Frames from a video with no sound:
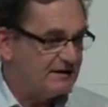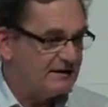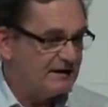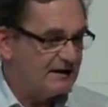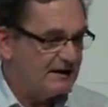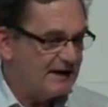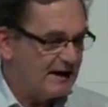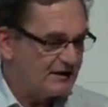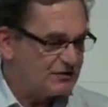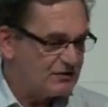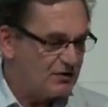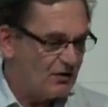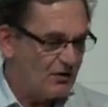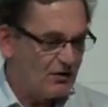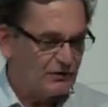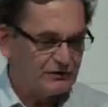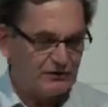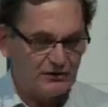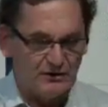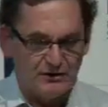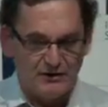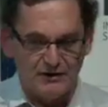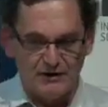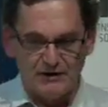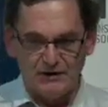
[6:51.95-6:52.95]
Et là, je
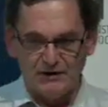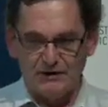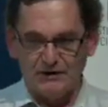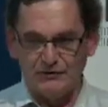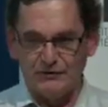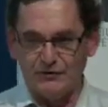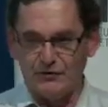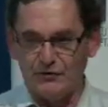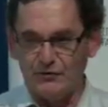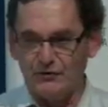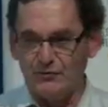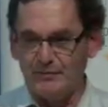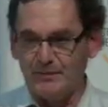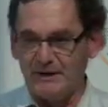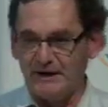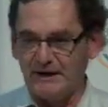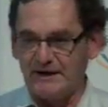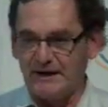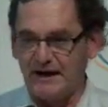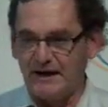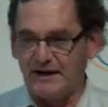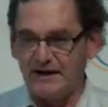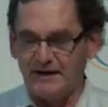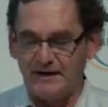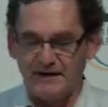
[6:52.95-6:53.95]
rentre dans le
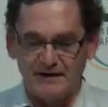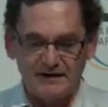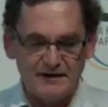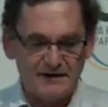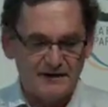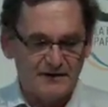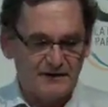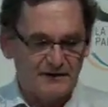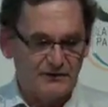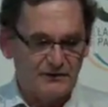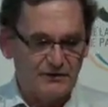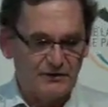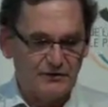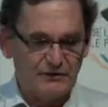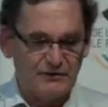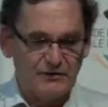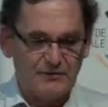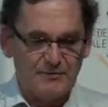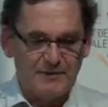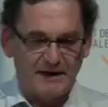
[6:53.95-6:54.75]
précaré de,